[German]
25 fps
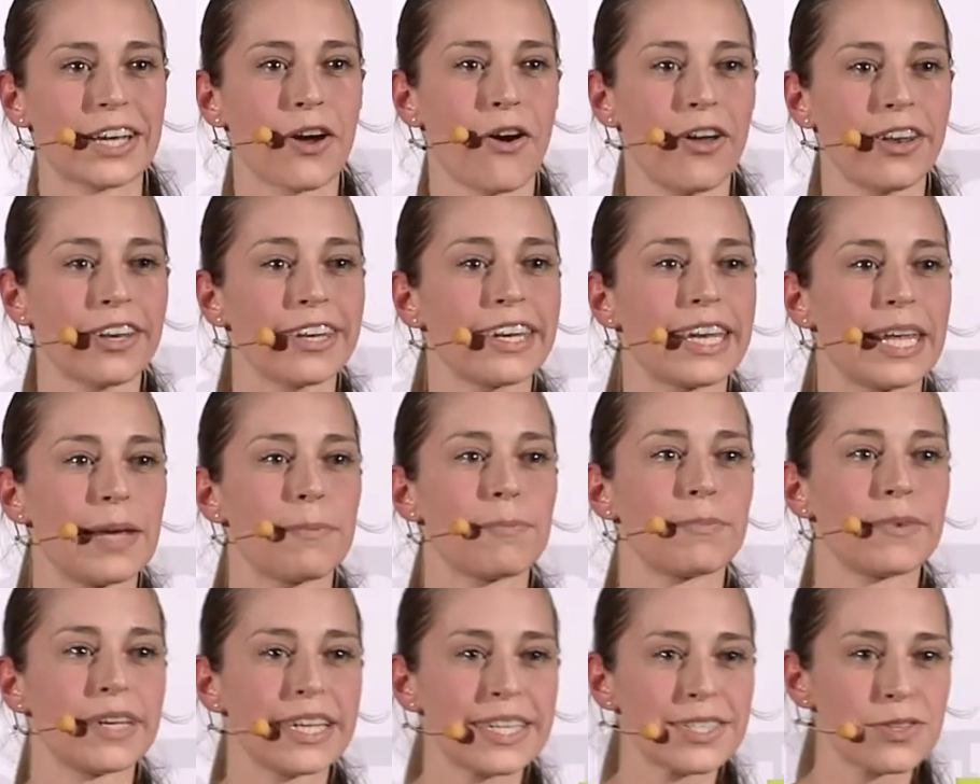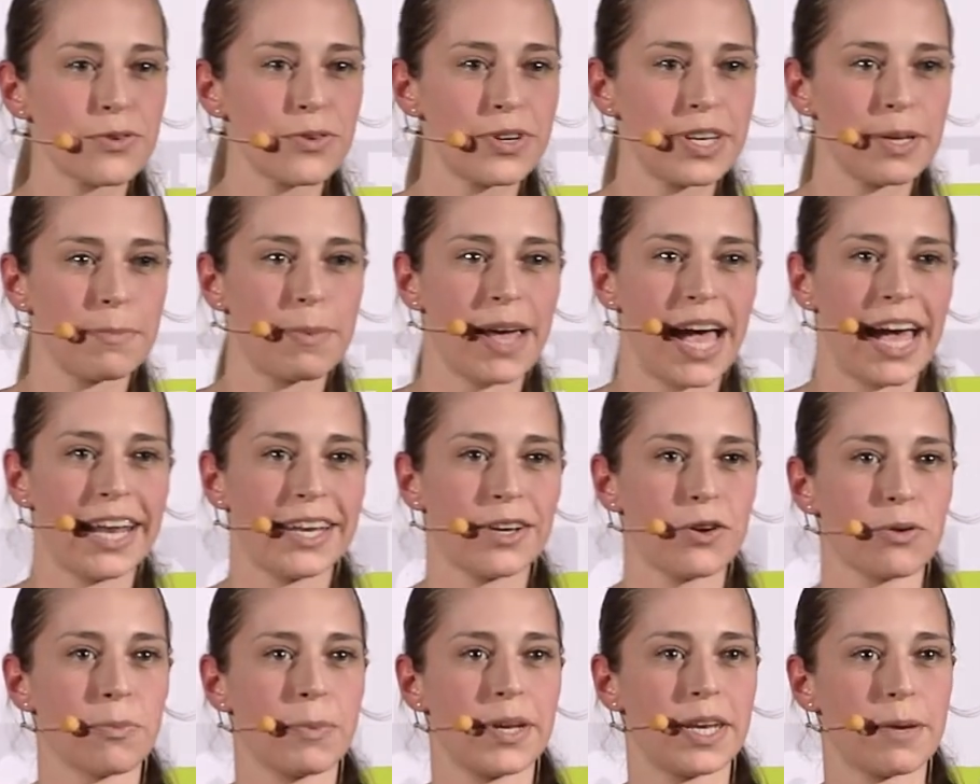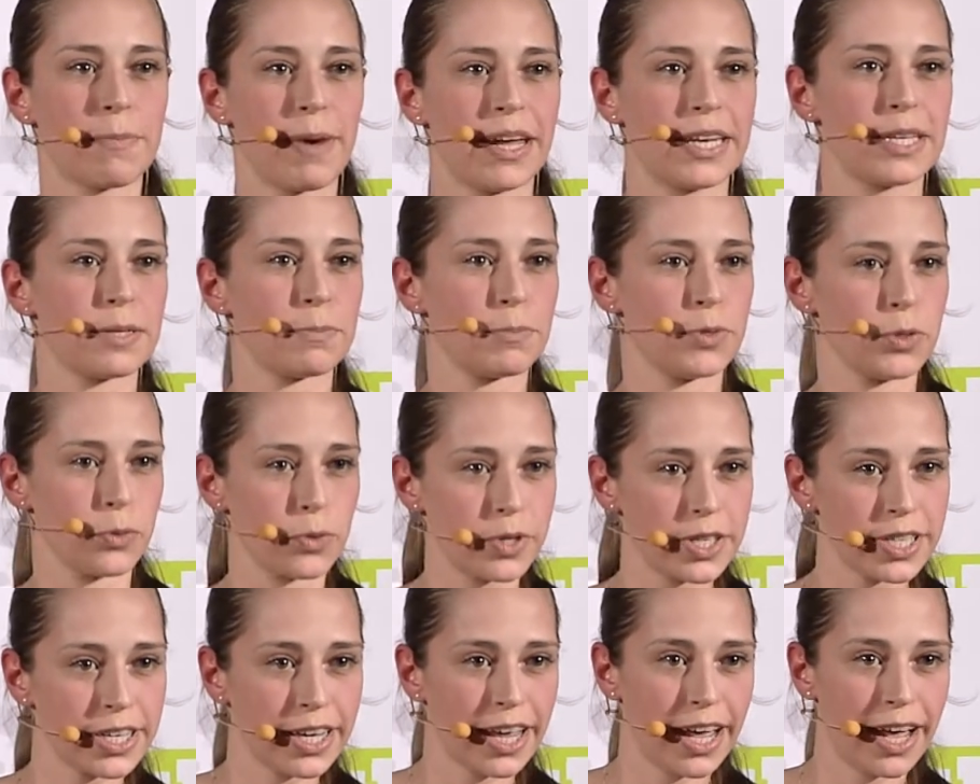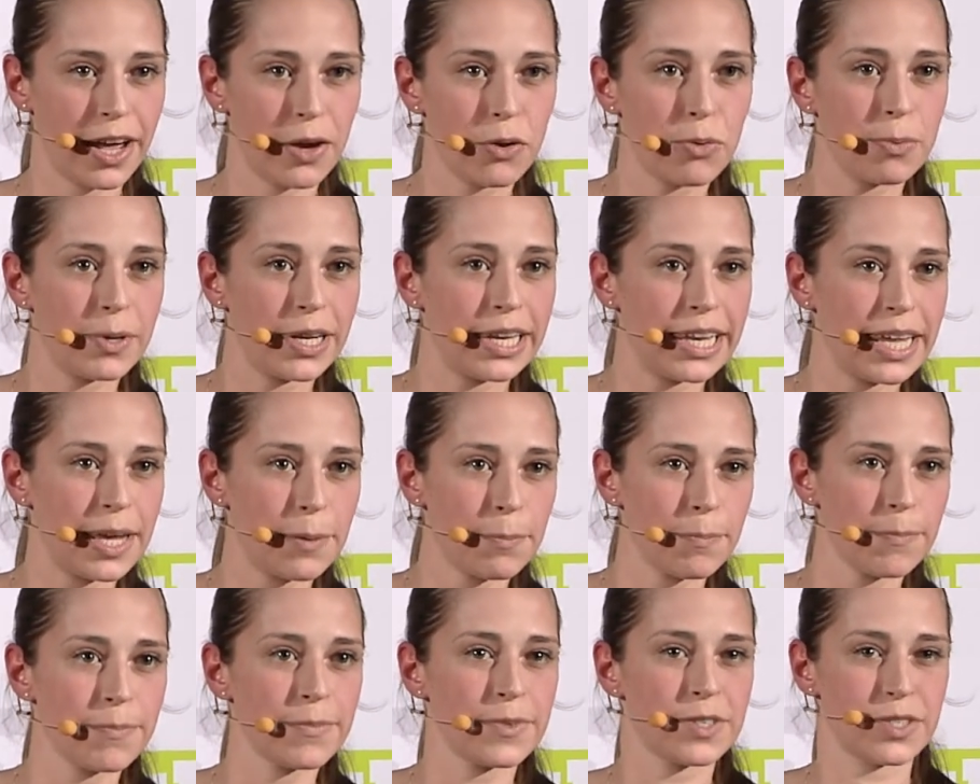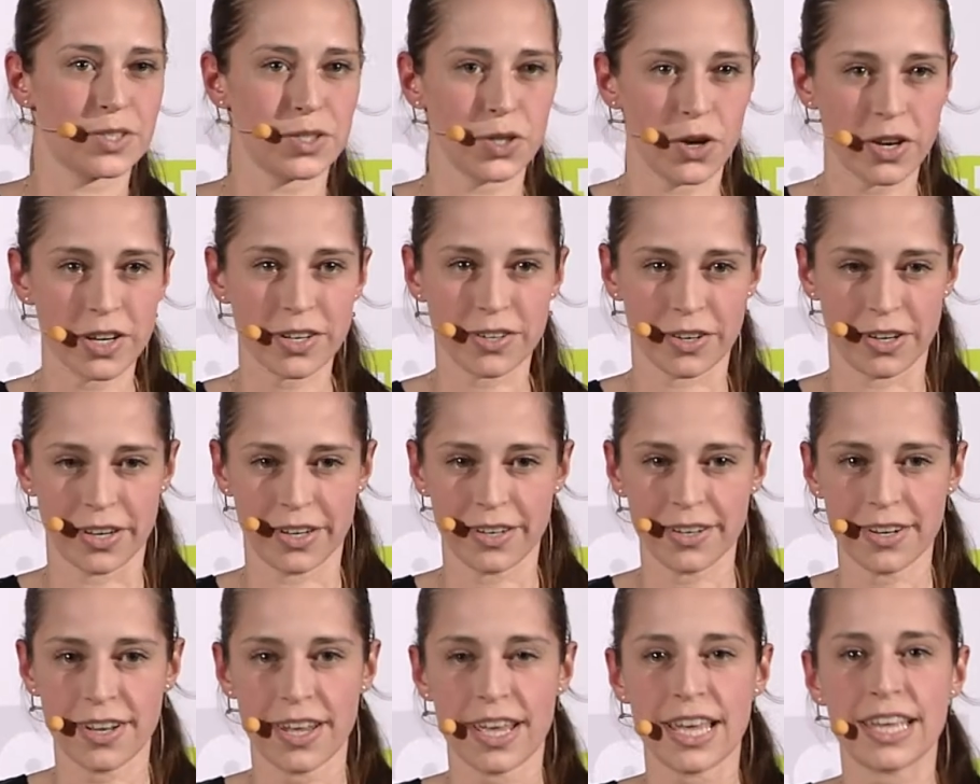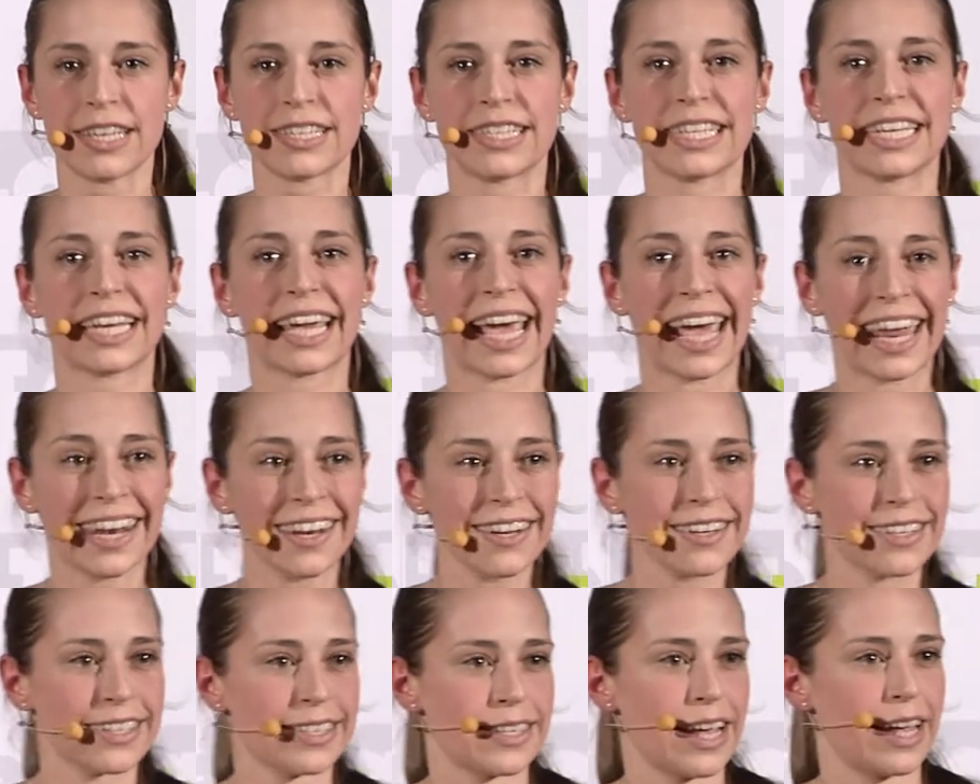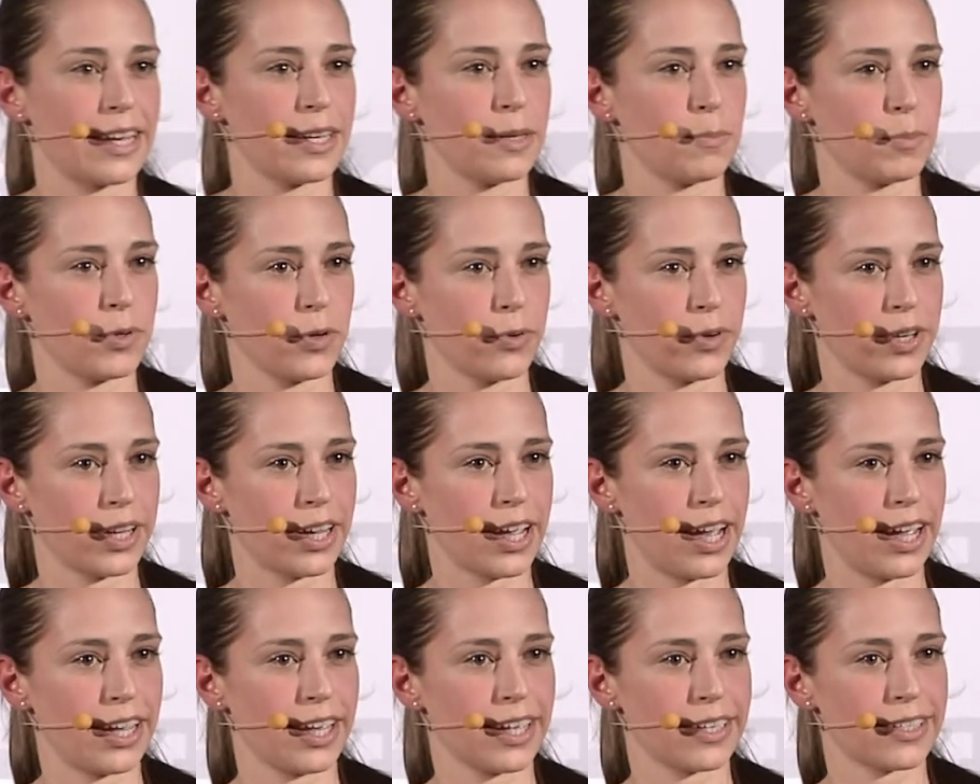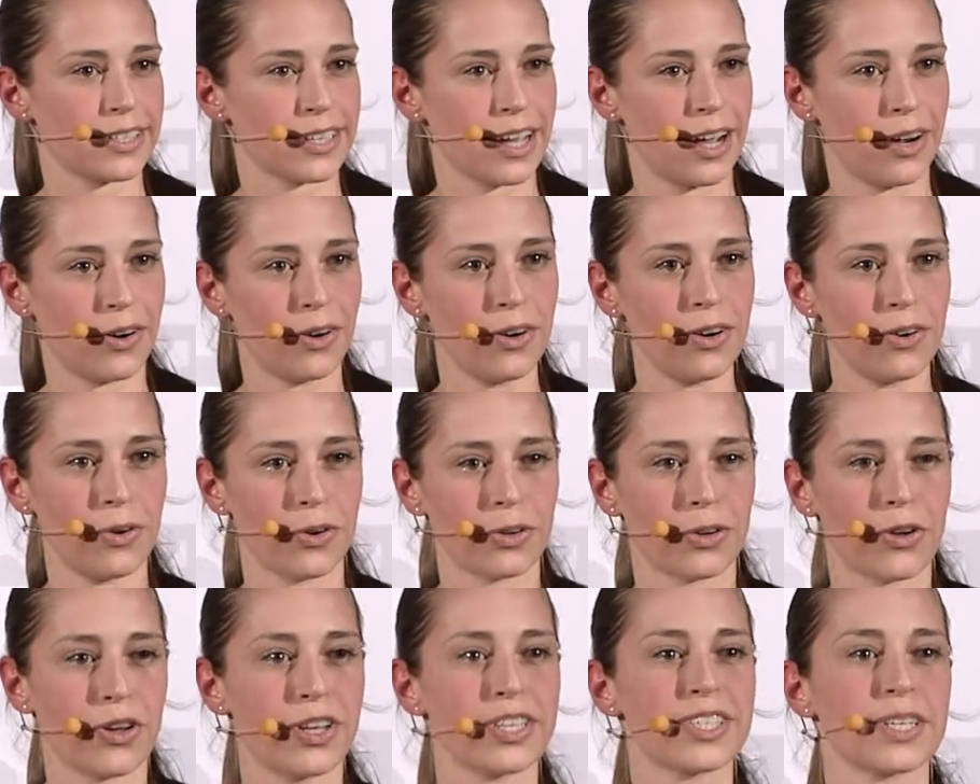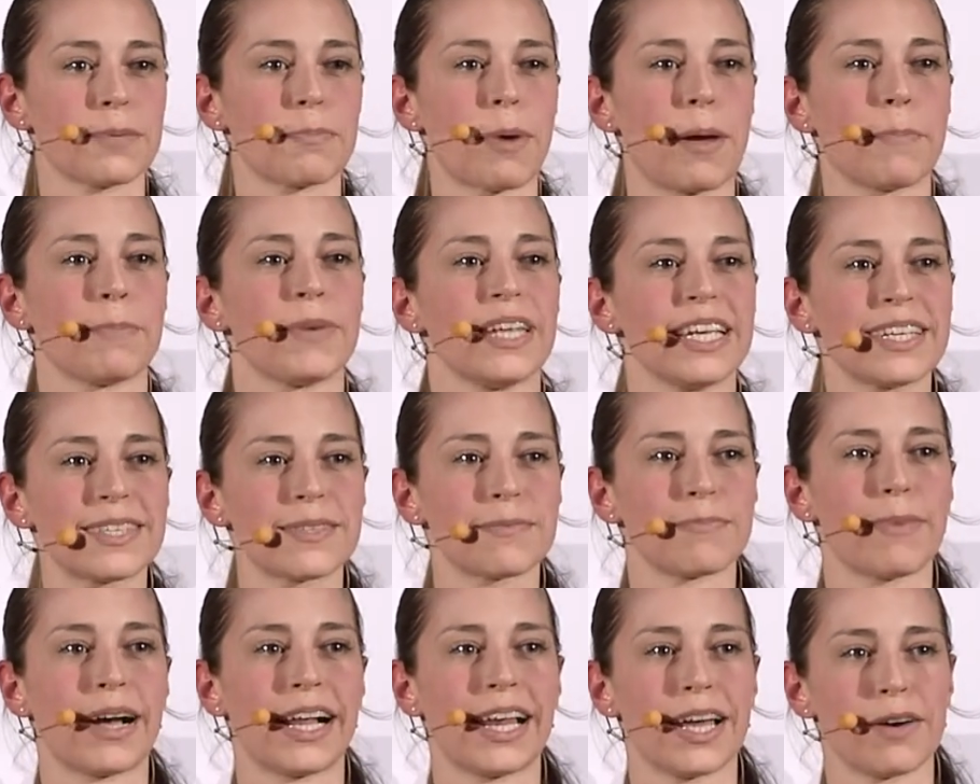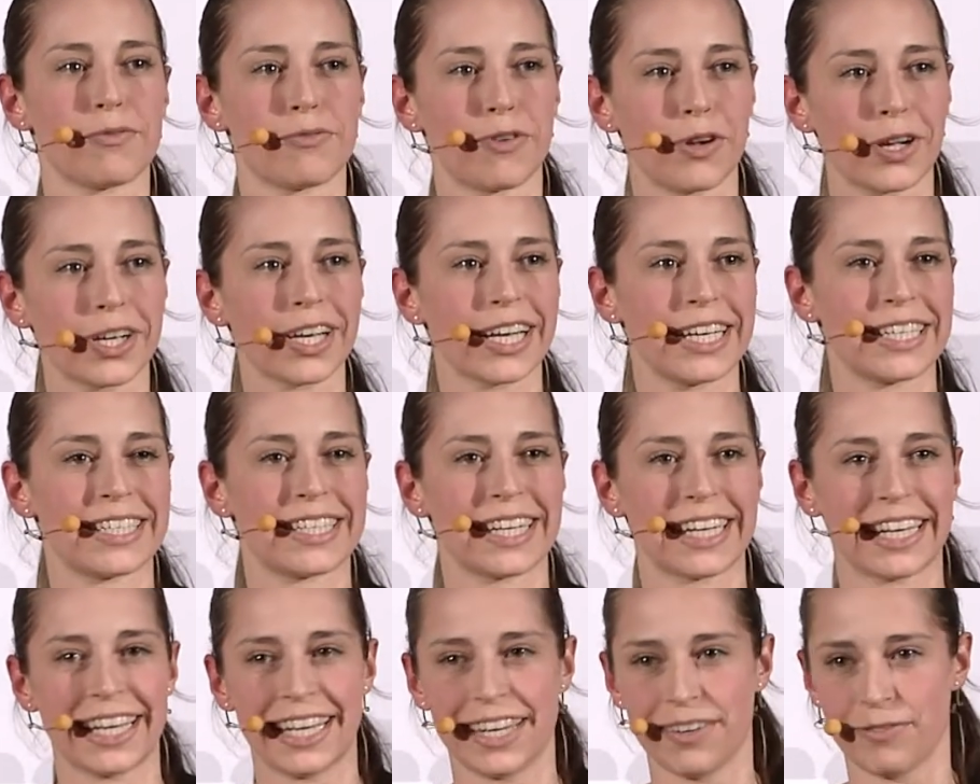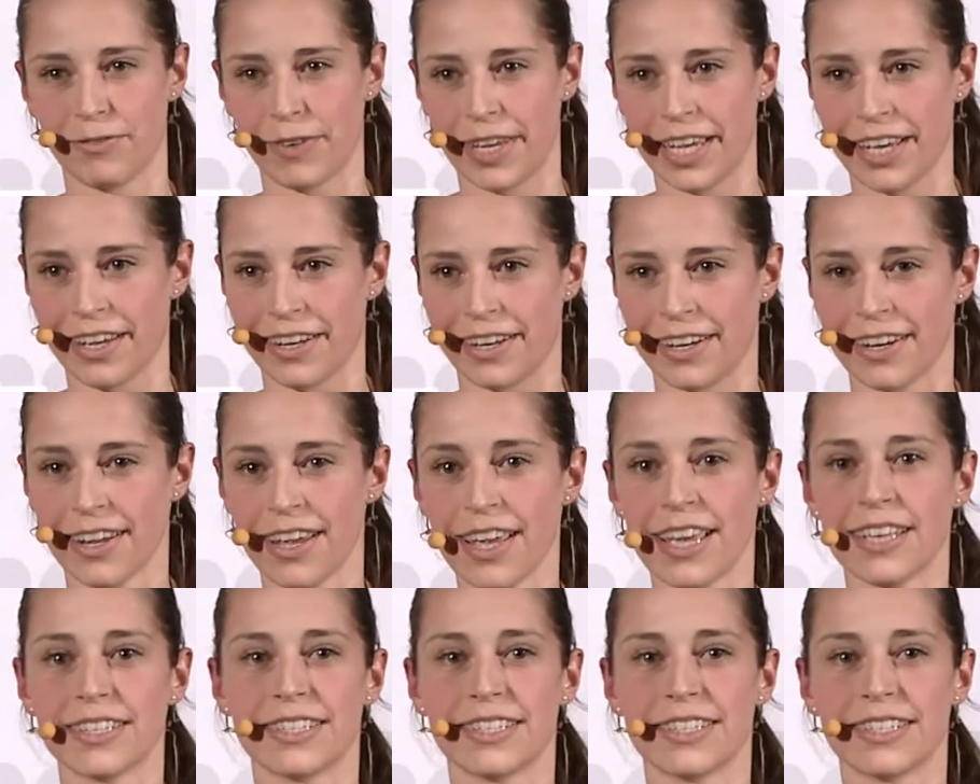die konnten eben nicht nur die Behandlung mit dem Antibiotika überleben, sondern sie kennen das Antibiotika jetzt auch und können sich beim nächsten Mal erfolgreich dagegen wehren.